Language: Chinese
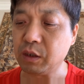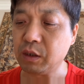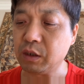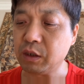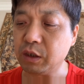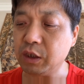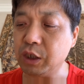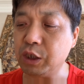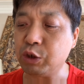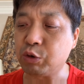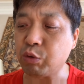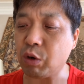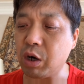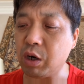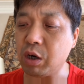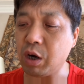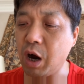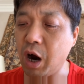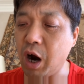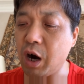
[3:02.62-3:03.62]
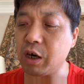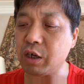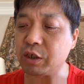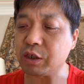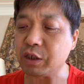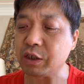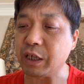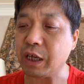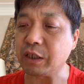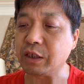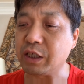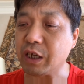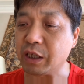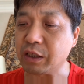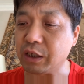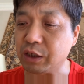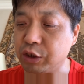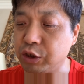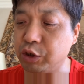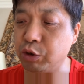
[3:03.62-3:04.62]
一桩二十年前
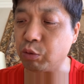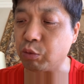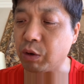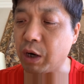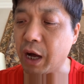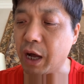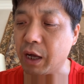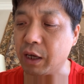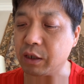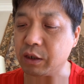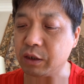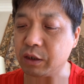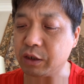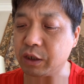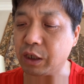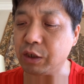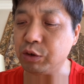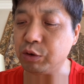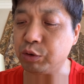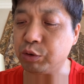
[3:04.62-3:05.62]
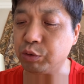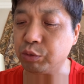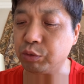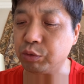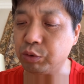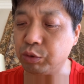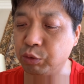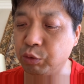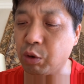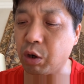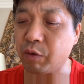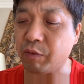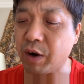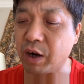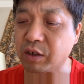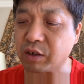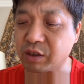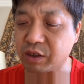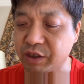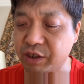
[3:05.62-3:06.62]
的旧案，真凶落
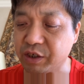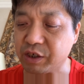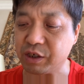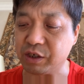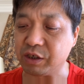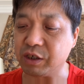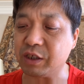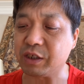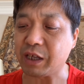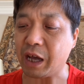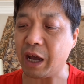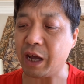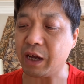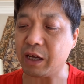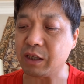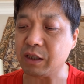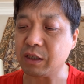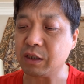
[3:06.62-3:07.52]
网十载，